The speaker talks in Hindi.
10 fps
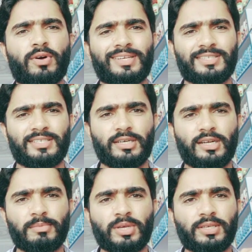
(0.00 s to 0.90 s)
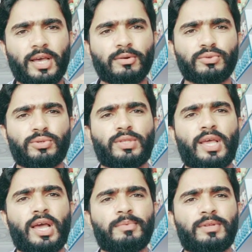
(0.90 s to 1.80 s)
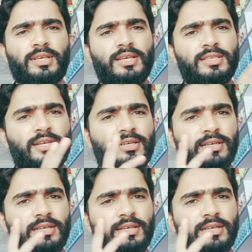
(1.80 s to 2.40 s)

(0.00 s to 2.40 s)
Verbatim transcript: फॉरेक्स ट्रेडिंग में क्या कुछ होता है आपने कैसे